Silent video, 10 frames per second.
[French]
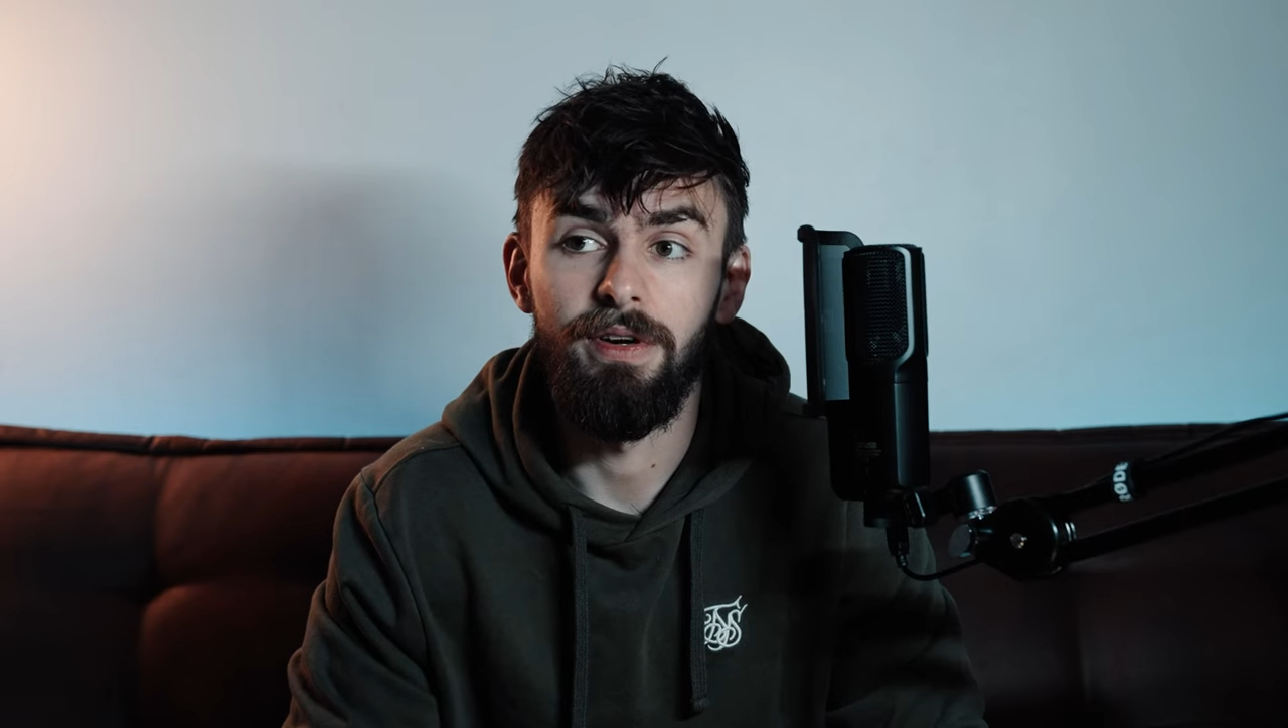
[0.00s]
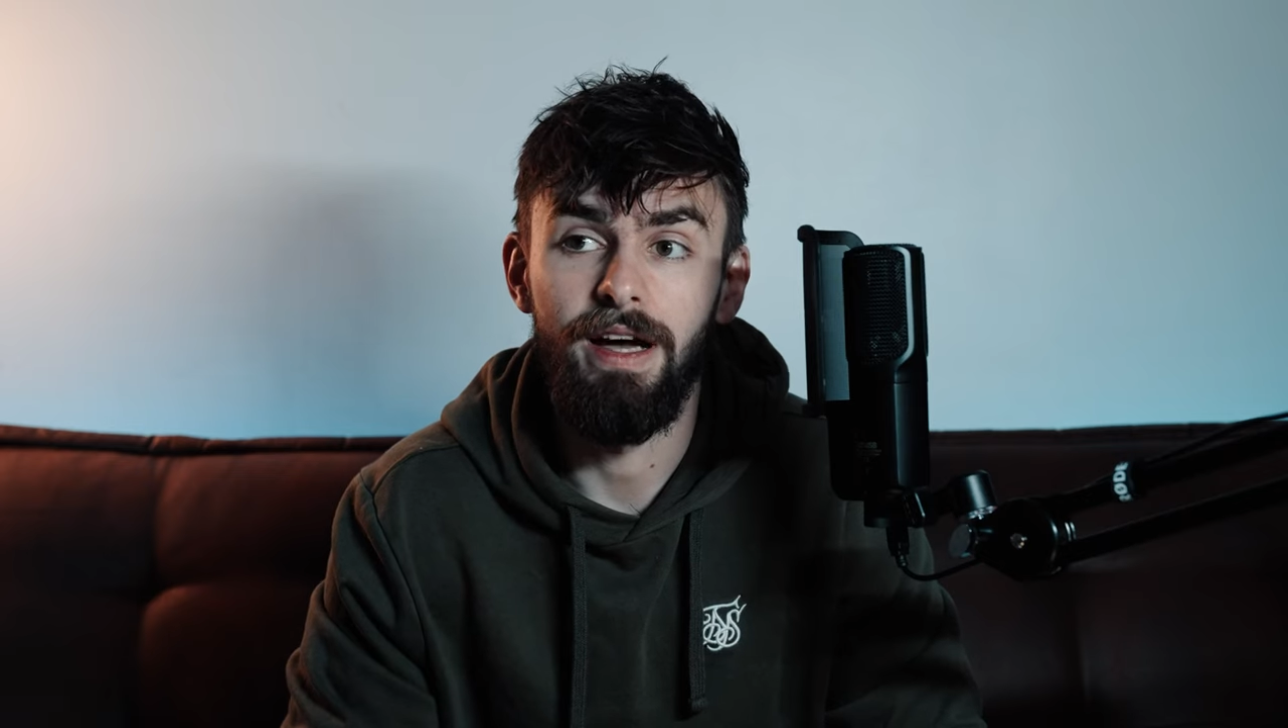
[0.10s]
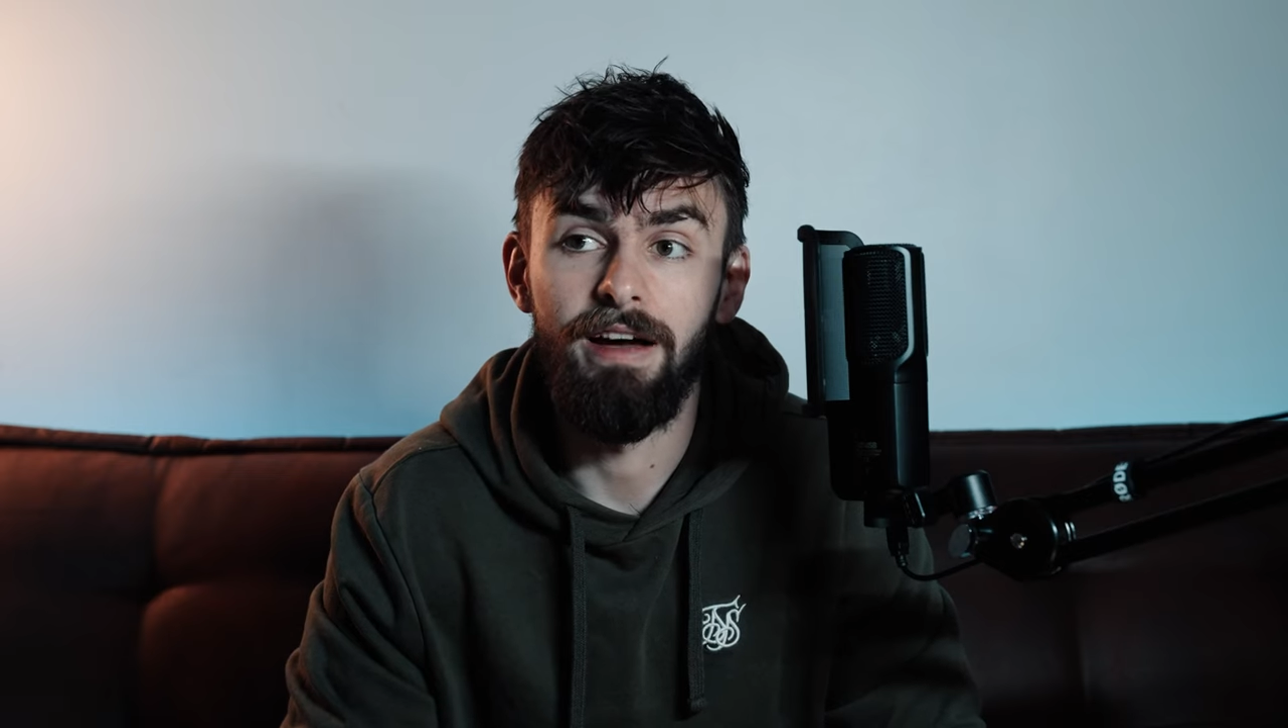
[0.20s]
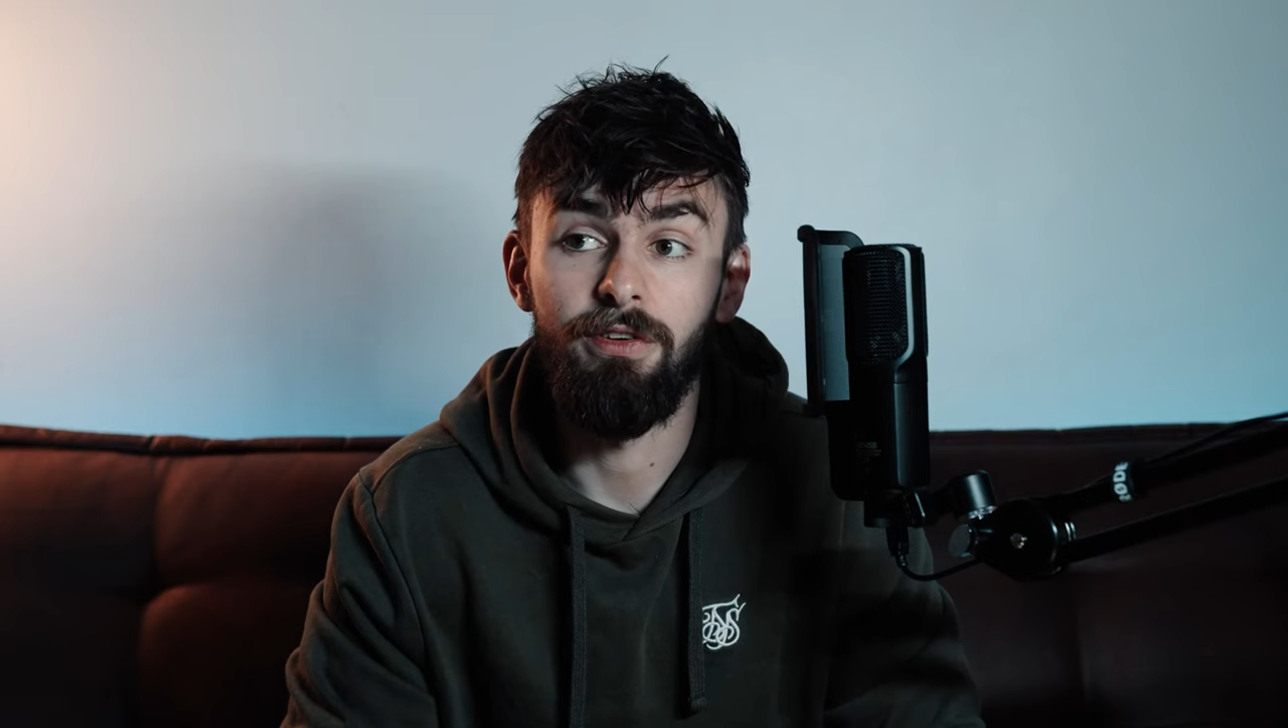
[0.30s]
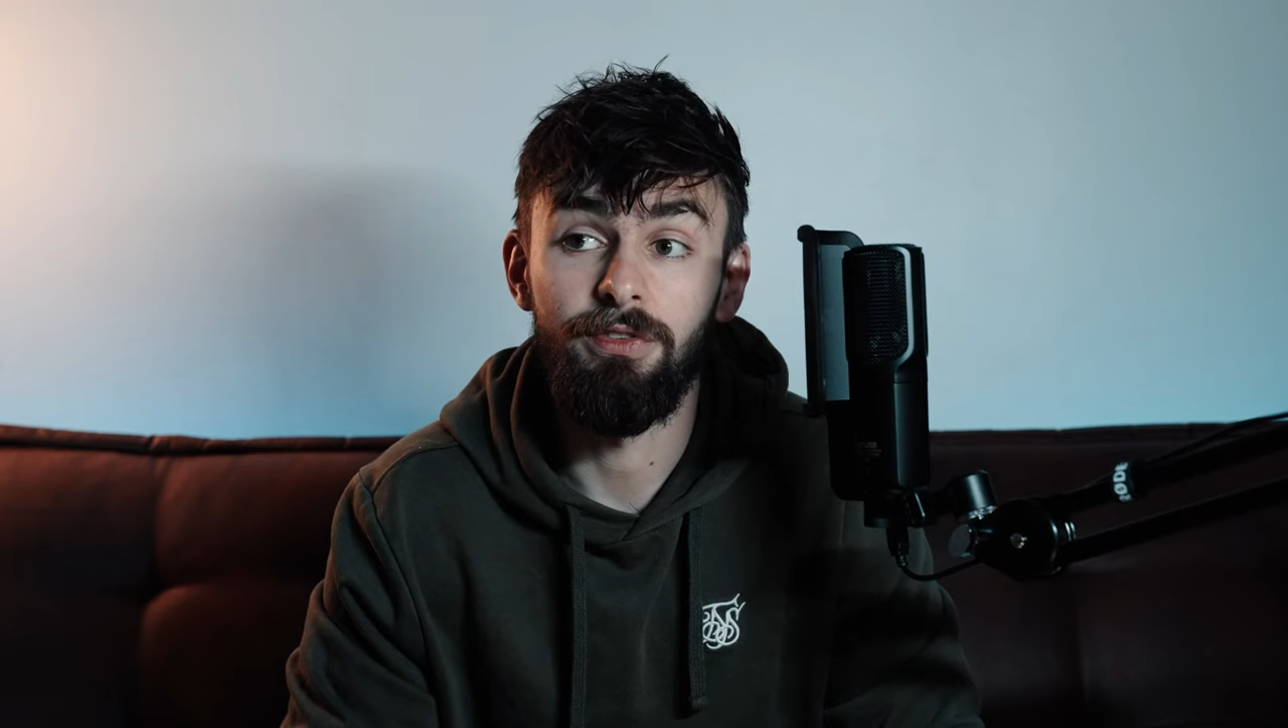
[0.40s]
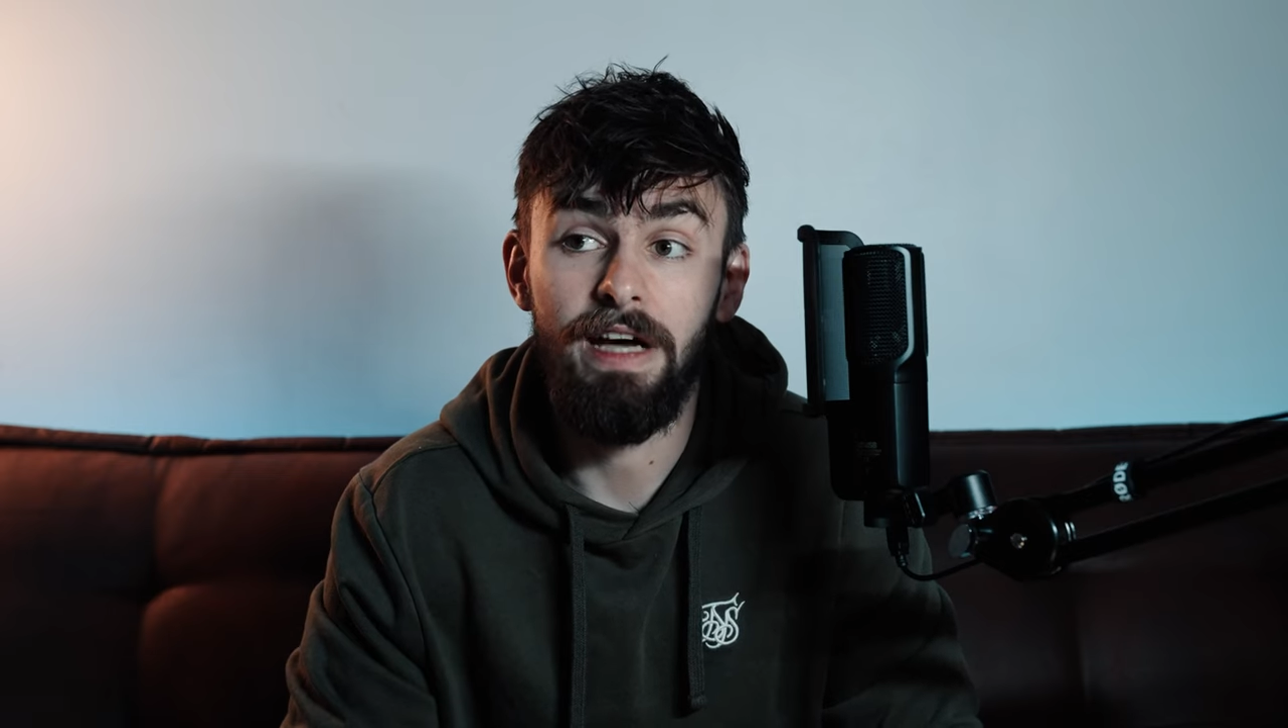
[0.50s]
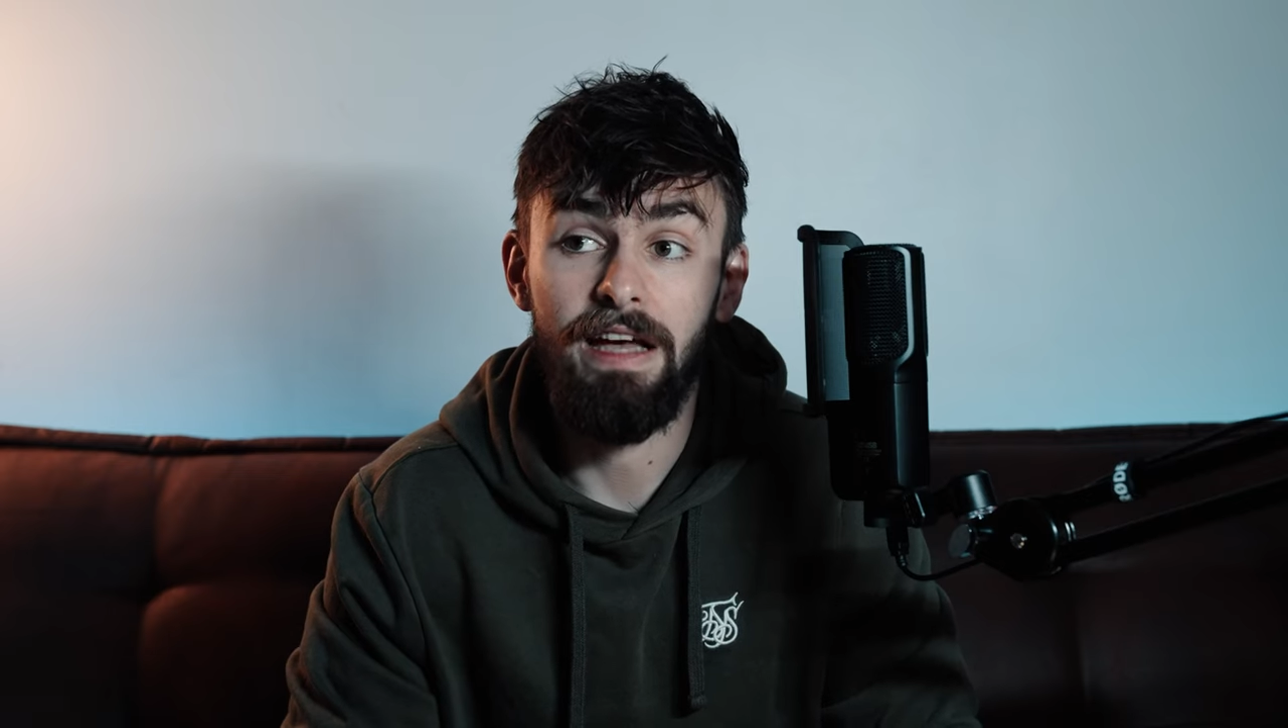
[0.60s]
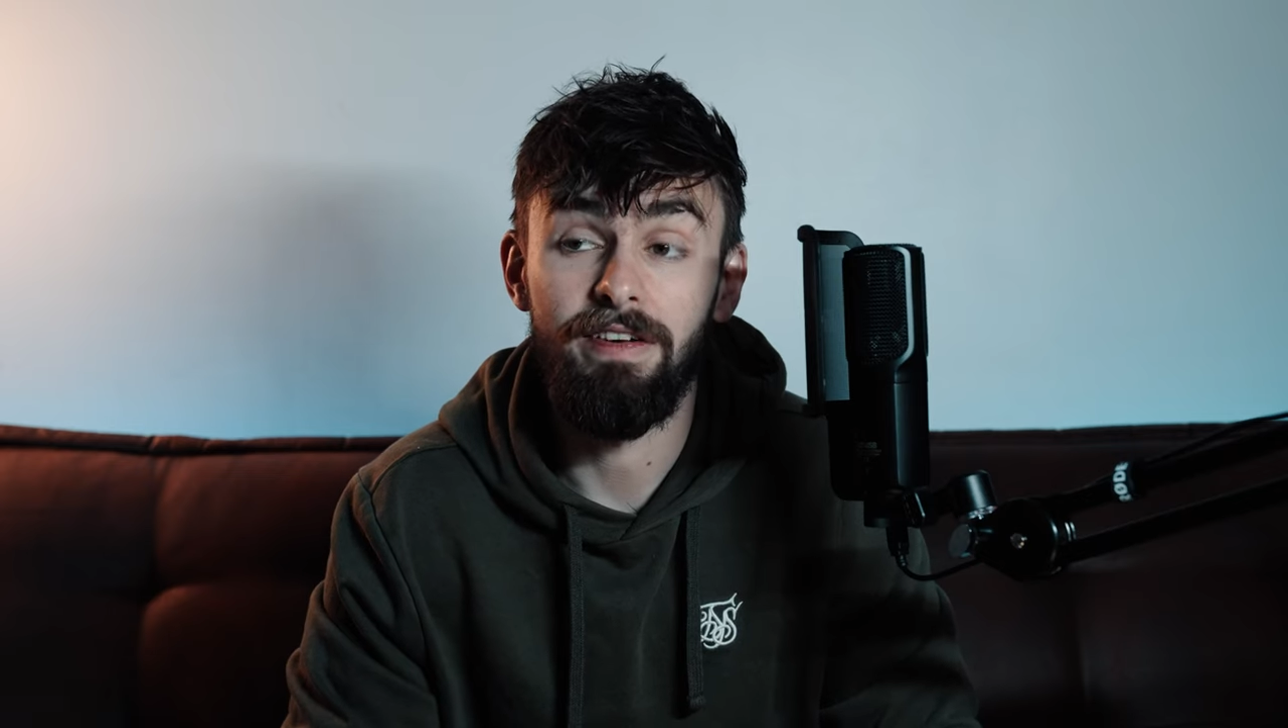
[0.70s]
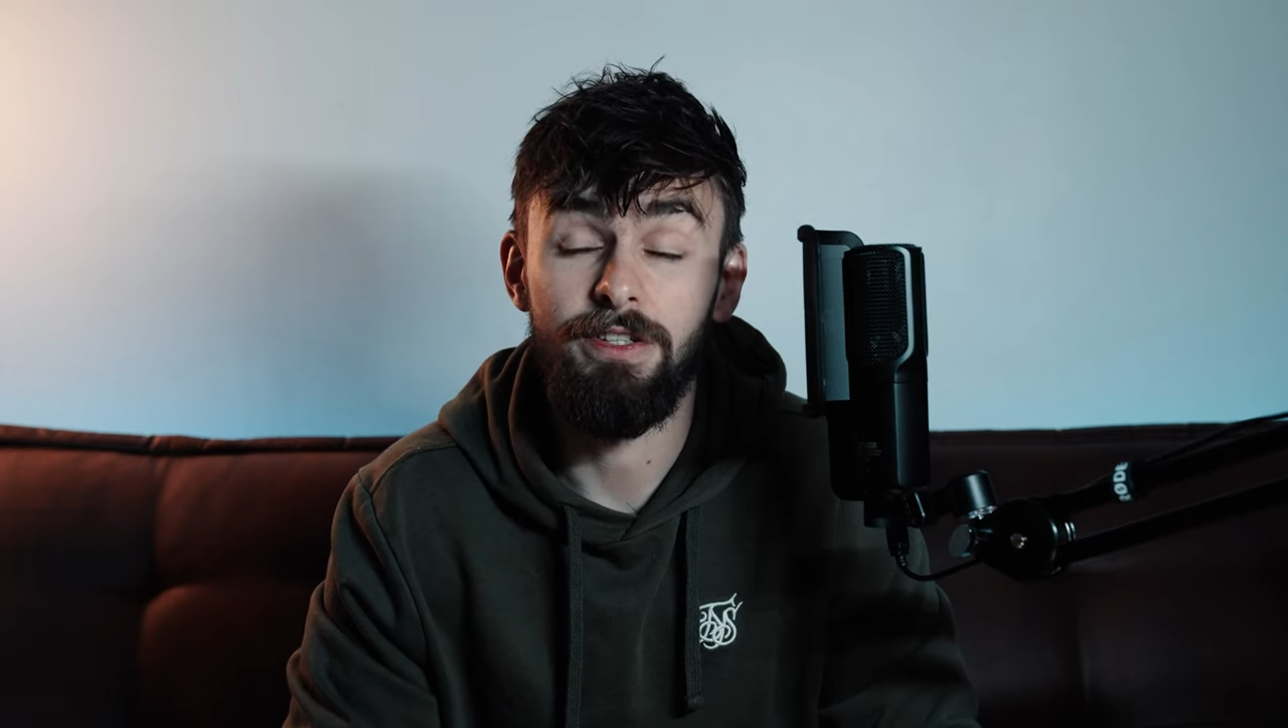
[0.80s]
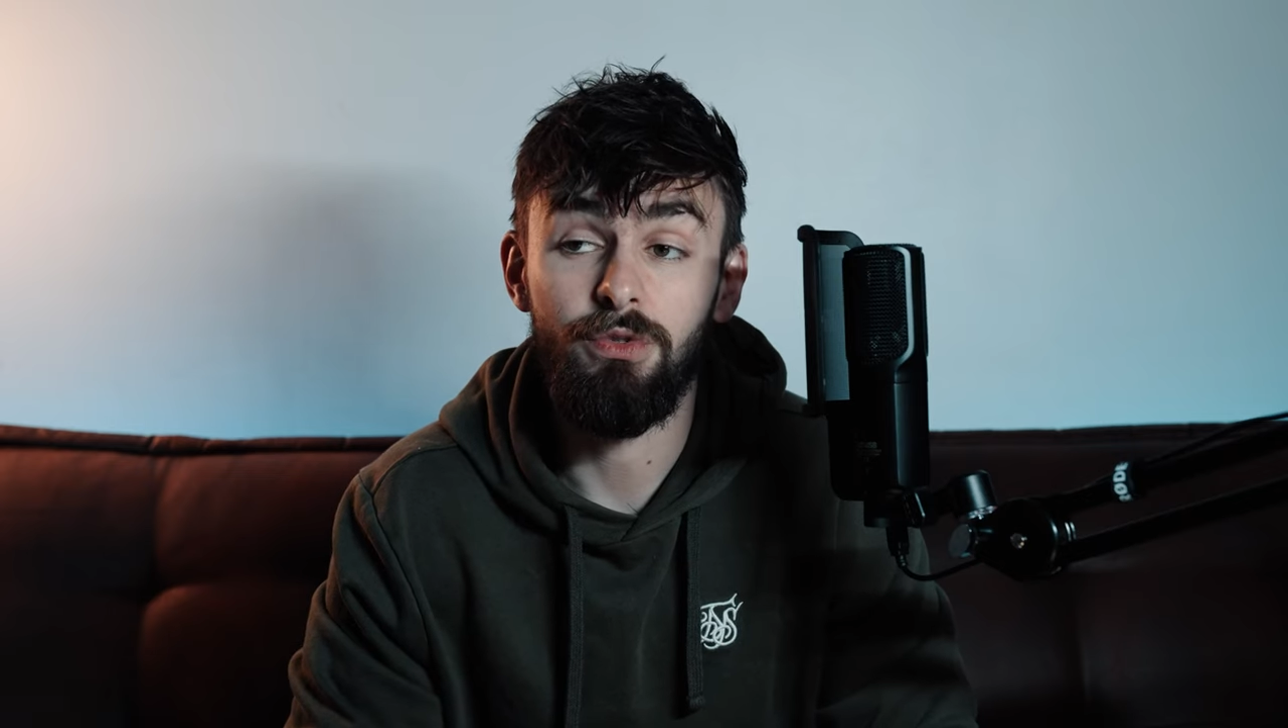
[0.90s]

avant d'arriver à